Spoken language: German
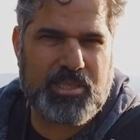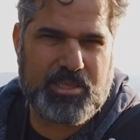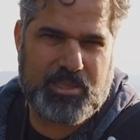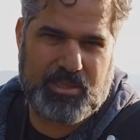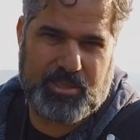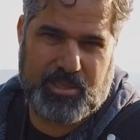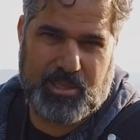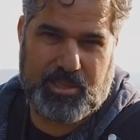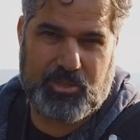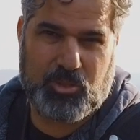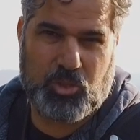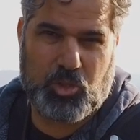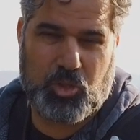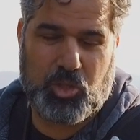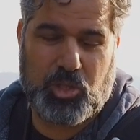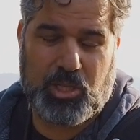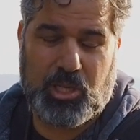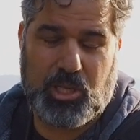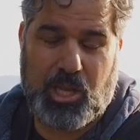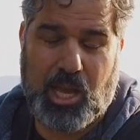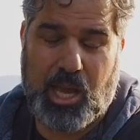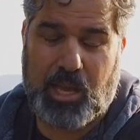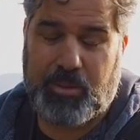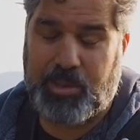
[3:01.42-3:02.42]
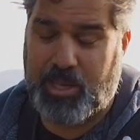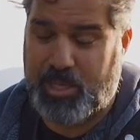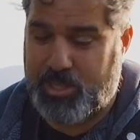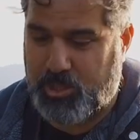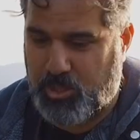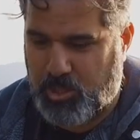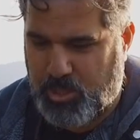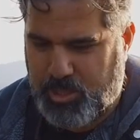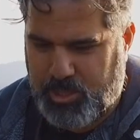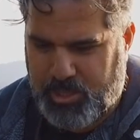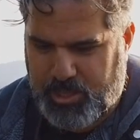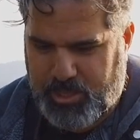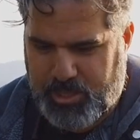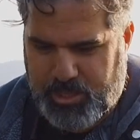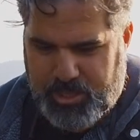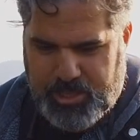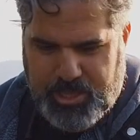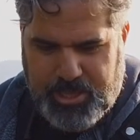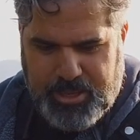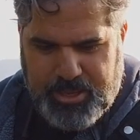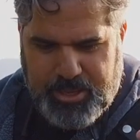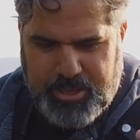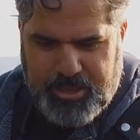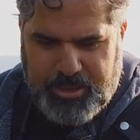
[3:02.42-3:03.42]
ich jetzt nicht so schön. Aber ansonsten
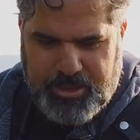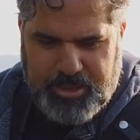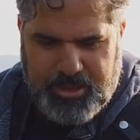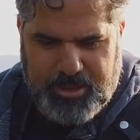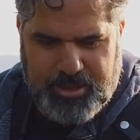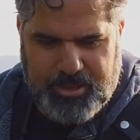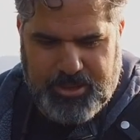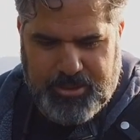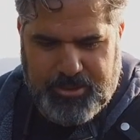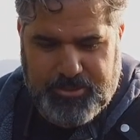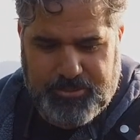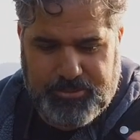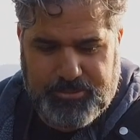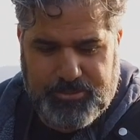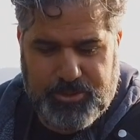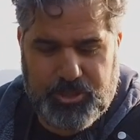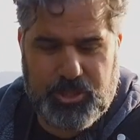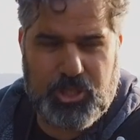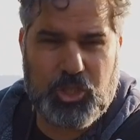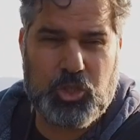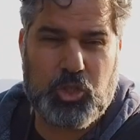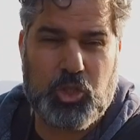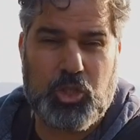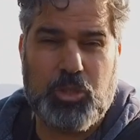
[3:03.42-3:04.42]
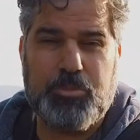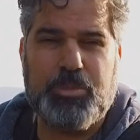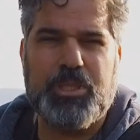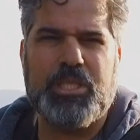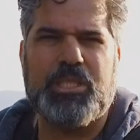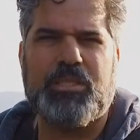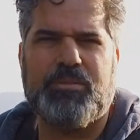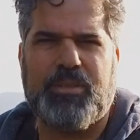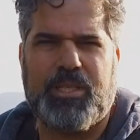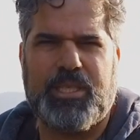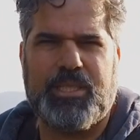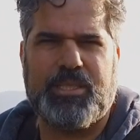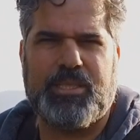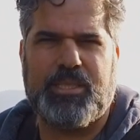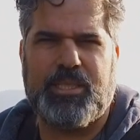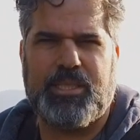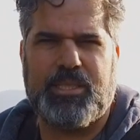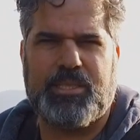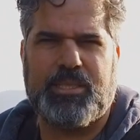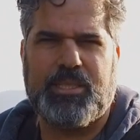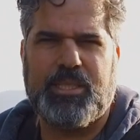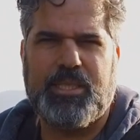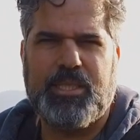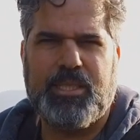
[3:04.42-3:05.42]
äh, wunderschöne
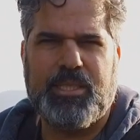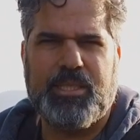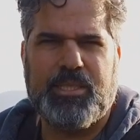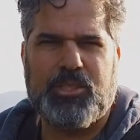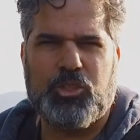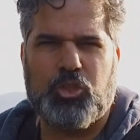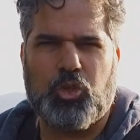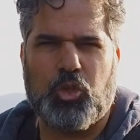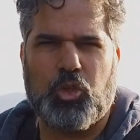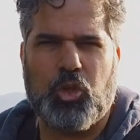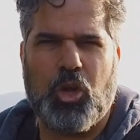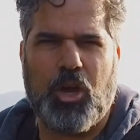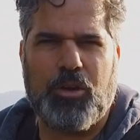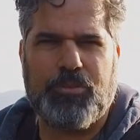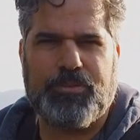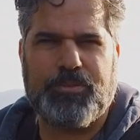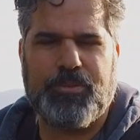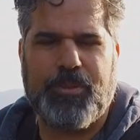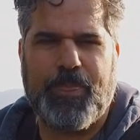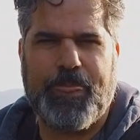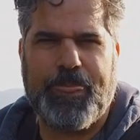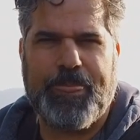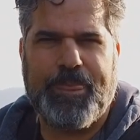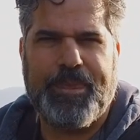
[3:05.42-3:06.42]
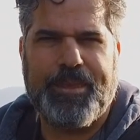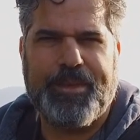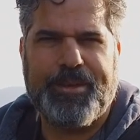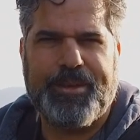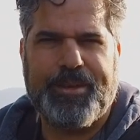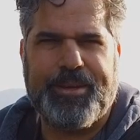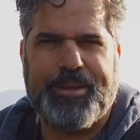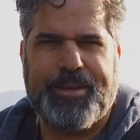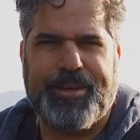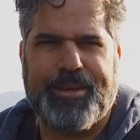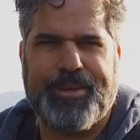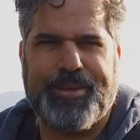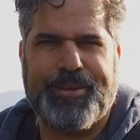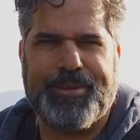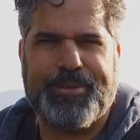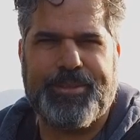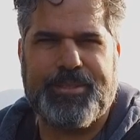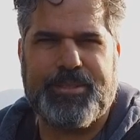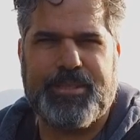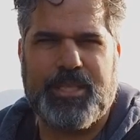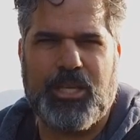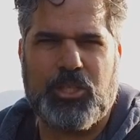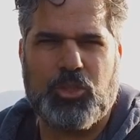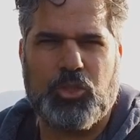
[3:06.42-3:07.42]
Bildqualität, schon offen, äh,
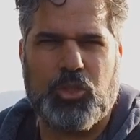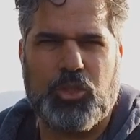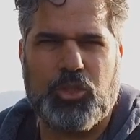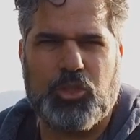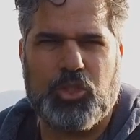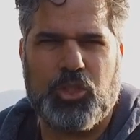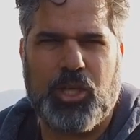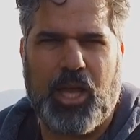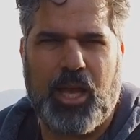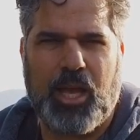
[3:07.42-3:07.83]
sehr schön